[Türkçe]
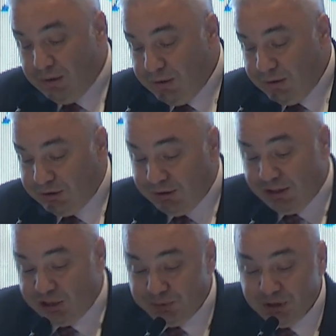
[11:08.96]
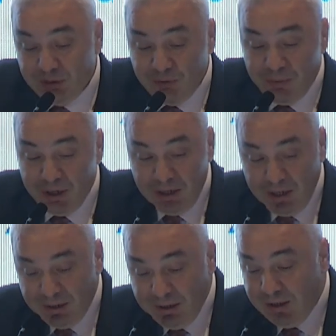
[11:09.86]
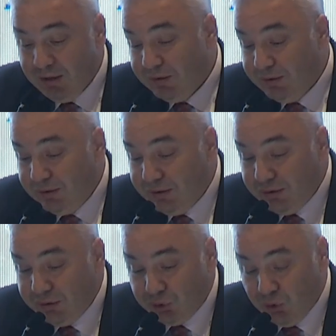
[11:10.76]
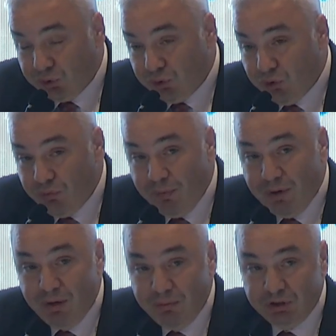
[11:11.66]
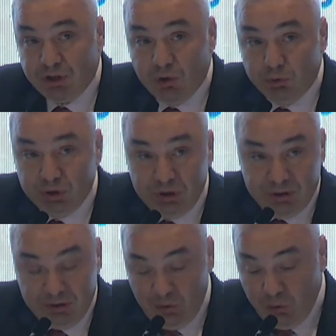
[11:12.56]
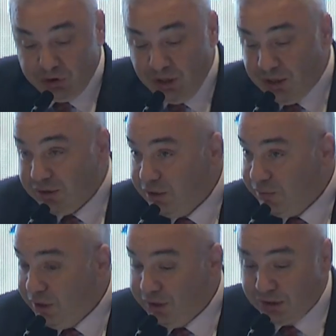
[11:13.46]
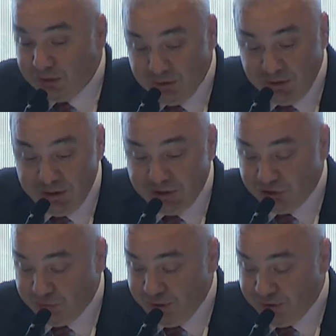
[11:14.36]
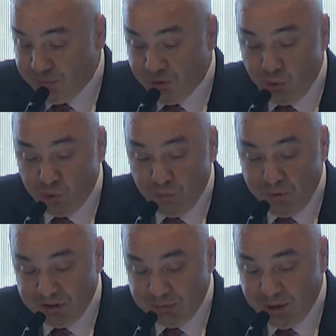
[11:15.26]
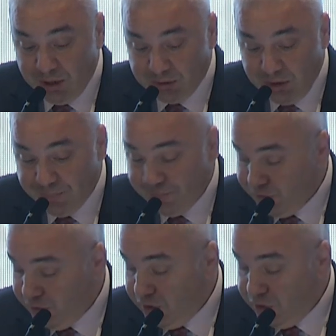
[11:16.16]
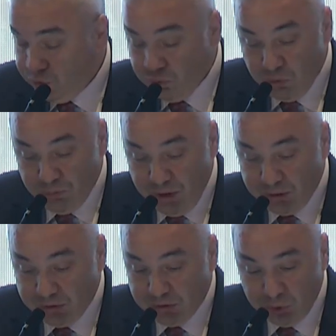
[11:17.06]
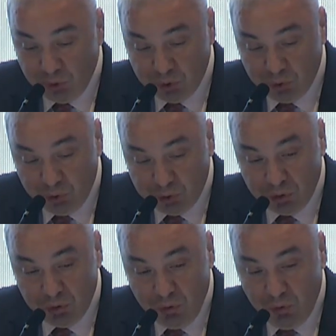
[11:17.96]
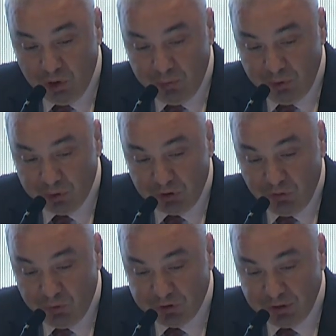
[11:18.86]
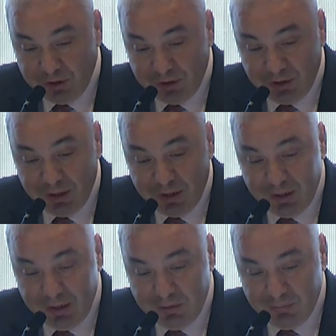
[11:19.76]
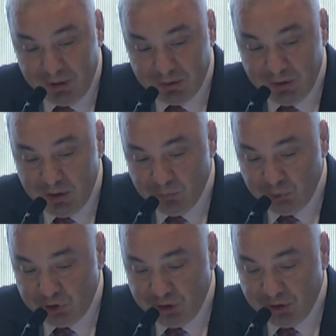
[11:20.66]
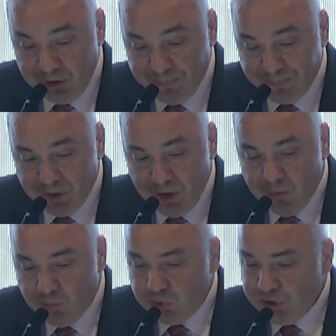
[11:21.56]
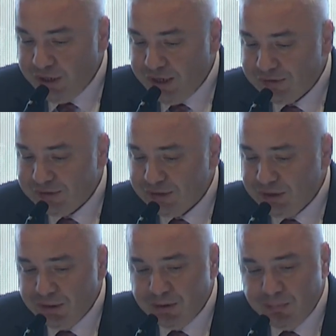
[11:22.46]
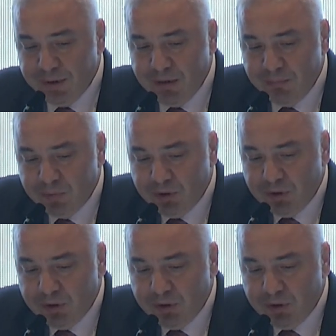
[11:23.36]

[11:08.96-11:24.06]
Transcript: işte tespit edilmeme ile ilgili e, şok sönümleme, işte akustik özellikleri bazen iyileştirmek gibi döküm malzemelerde durumlar söz konusu olabiliyor savunma sanayindeki genel eğilimler bu şekilde. Bu yine eski e, benim e,